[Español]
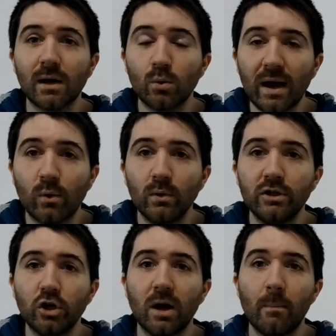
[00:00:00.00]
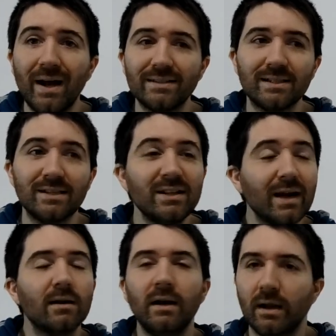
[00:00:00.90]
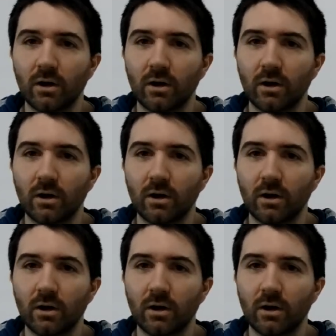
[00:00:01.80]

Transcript: algunas cuestiones más necesitan.